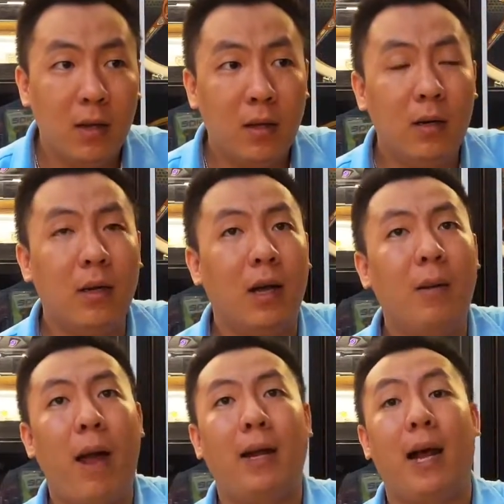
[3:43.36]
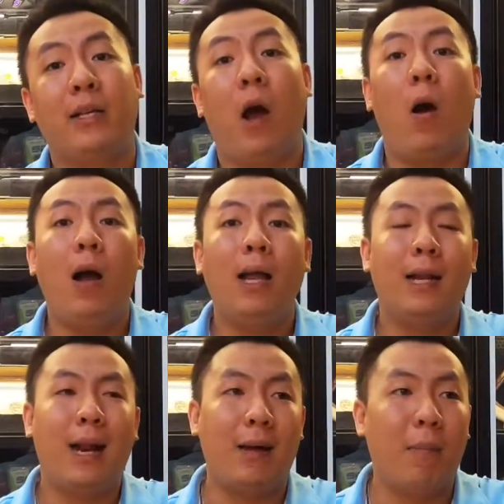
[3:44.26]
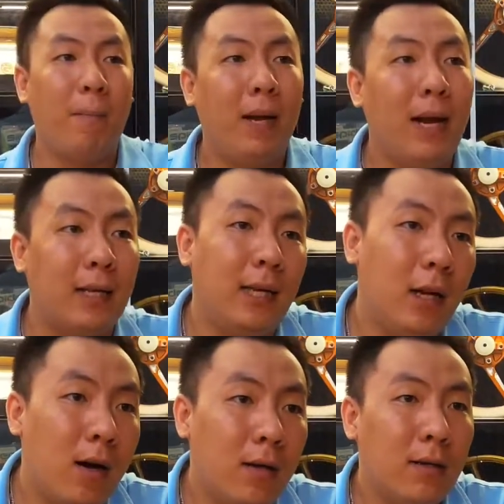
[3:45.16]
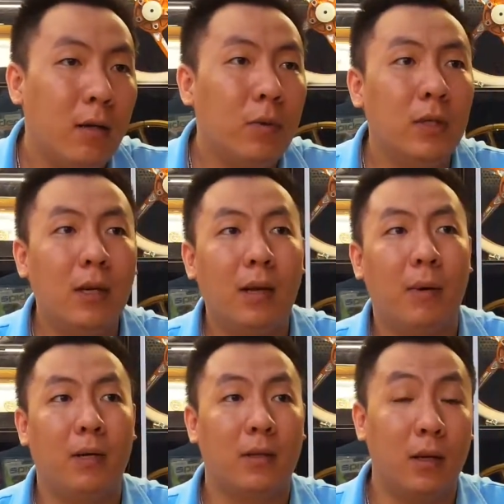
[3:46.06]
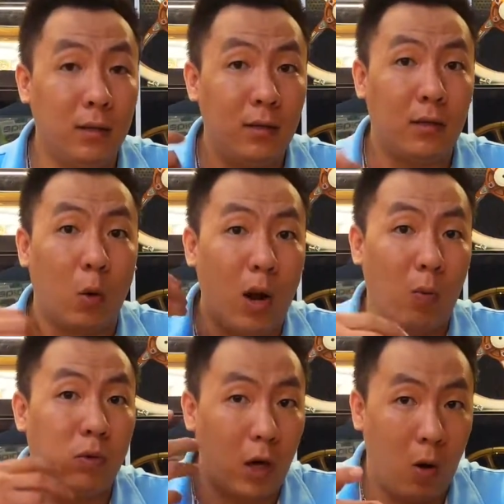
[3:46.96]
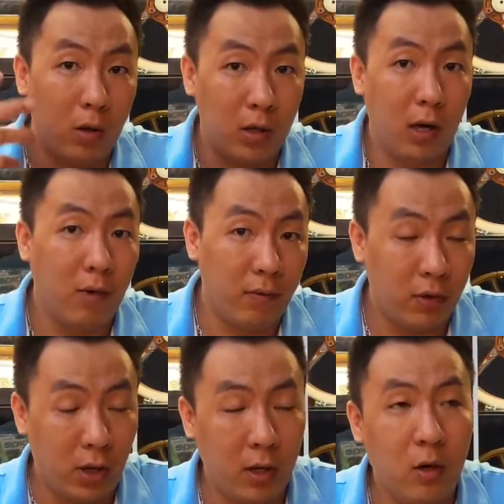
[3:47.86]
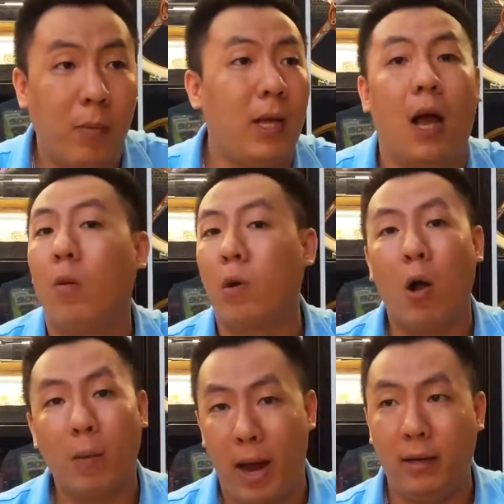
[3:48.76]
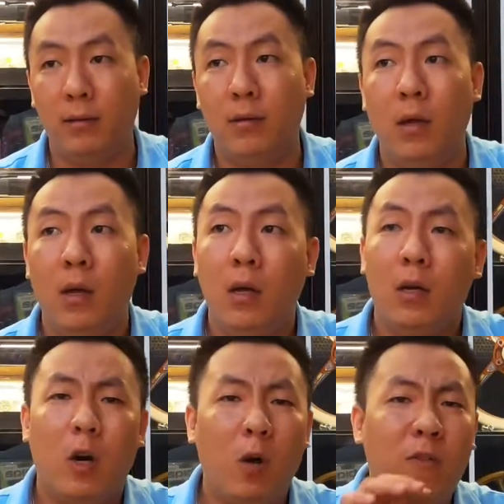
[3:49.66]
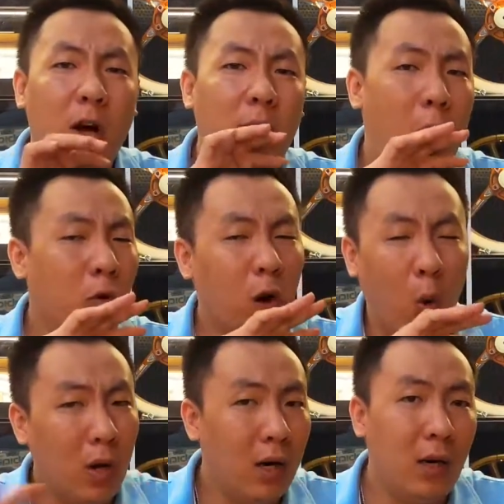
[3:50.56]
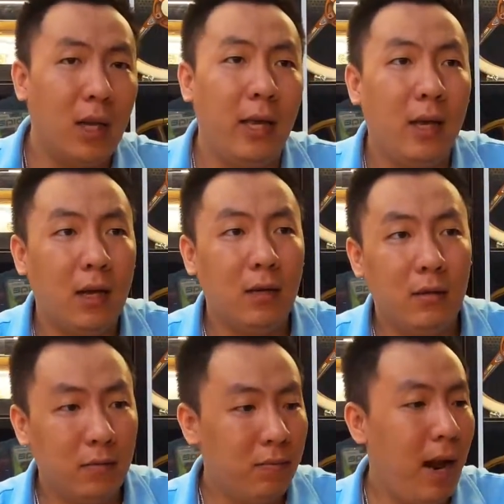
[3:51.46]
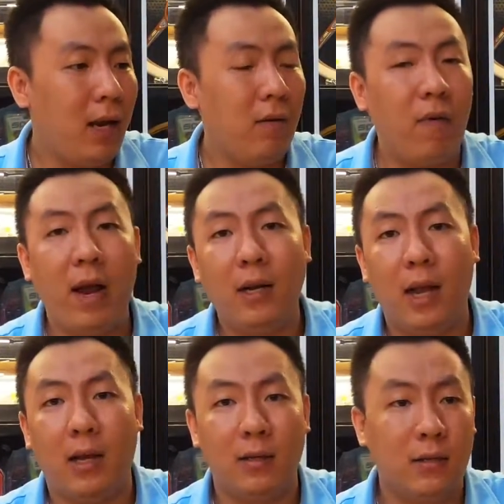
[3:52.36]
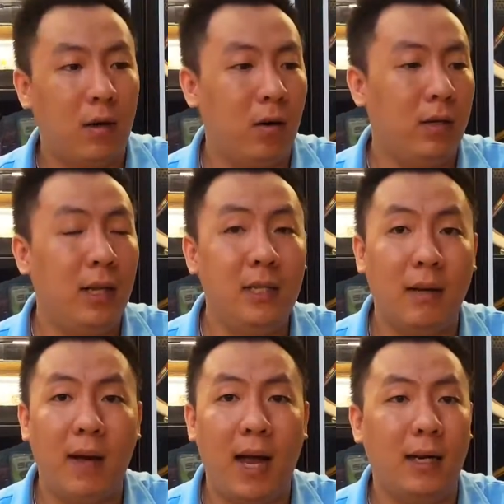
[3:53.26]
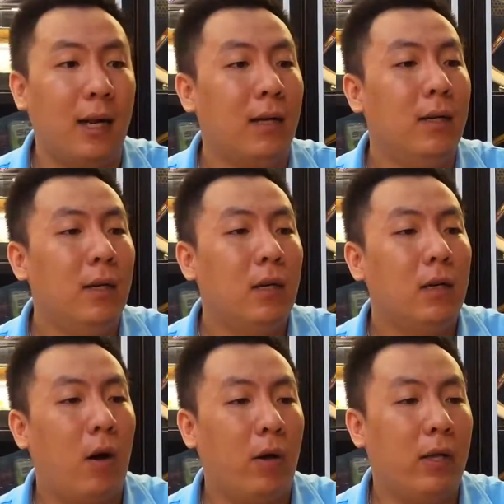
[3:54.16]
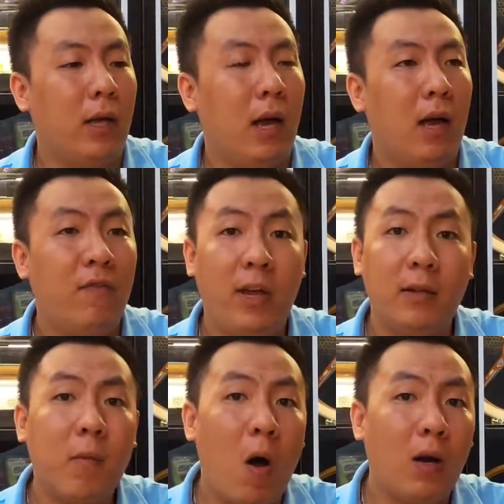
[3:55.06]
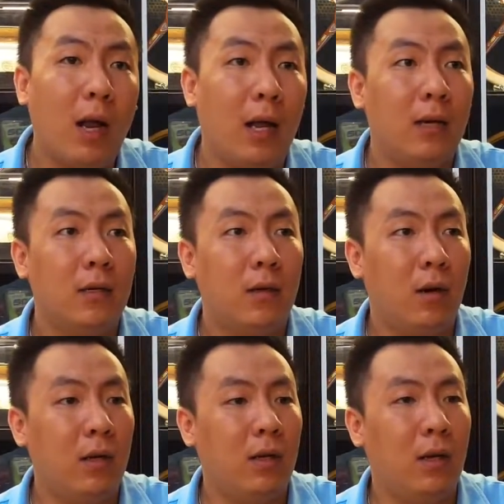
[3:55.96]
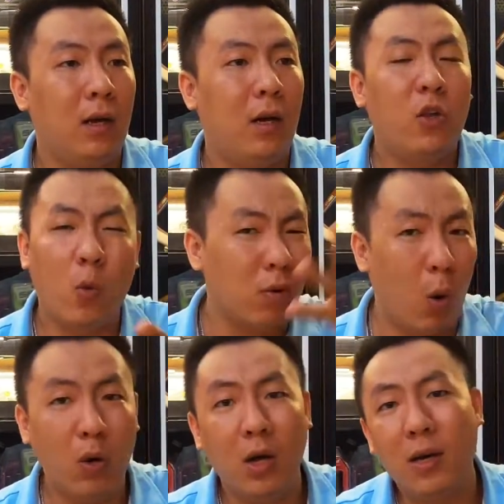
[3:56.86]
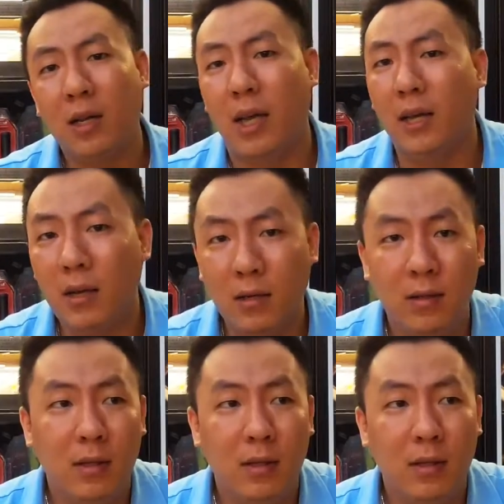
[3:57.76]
Như những các bạn đặt giỏ hay là đặt mâm hay đặt gì đó, lúc trước là mình tự chủ động chọn được cái đơn vị vận chuyển, còn bây giờ không có các bạn, nó phân bổ đủ thứ đơn vị hết. Bé thì Fred nè, rồi Ninja băng nè, rồi VNPost nè, rồi nói chung đủ thứ đơn vị hết.